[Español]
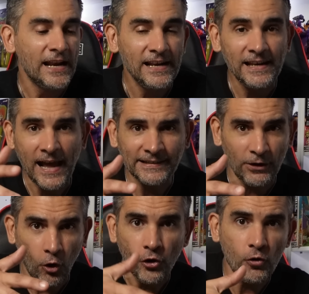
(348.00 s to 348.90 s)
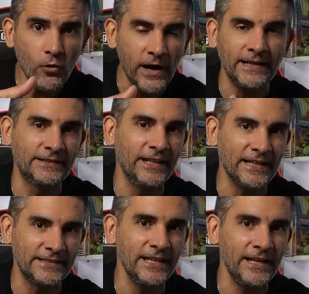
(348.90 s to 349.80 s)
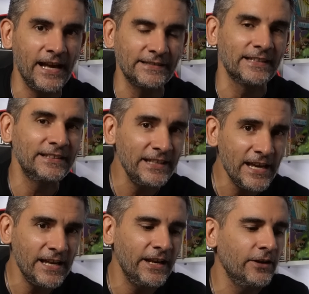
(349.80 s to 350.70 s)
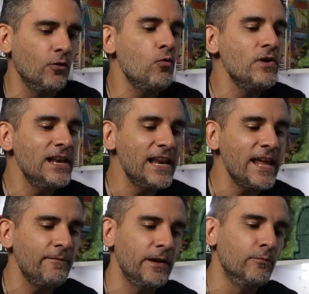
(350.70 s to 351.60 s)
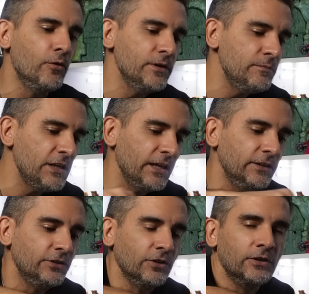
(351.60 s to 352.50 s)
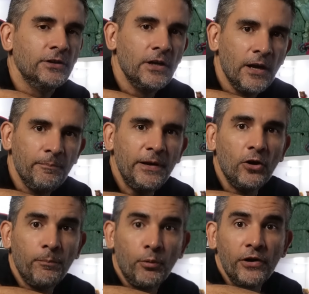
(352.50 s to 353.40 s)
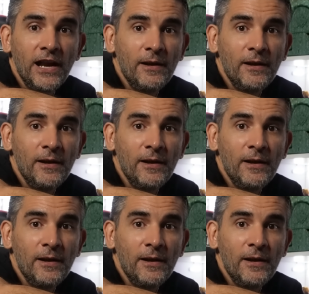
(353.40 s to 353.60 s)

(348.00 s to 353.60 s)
Las orugas traseras tienen un leve movimiento, pero por